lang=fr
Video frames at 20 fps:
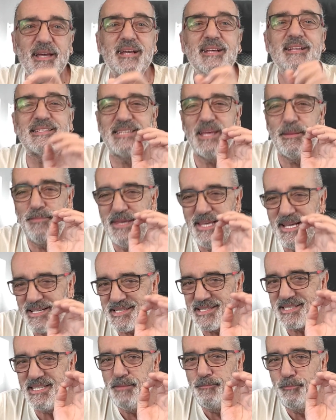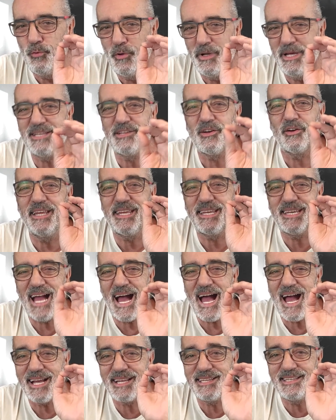c'est bien stipulé dans les
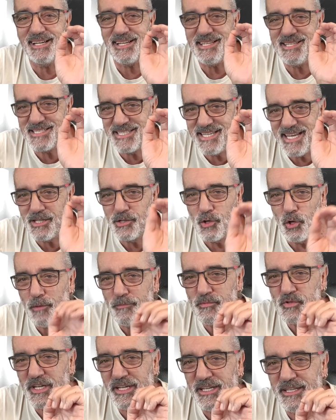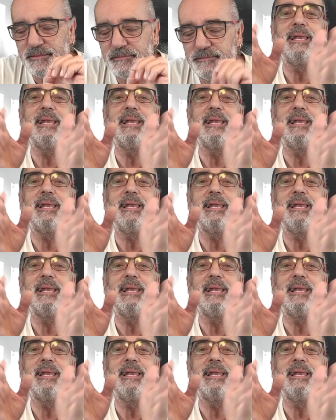caractéristiques de l'objet.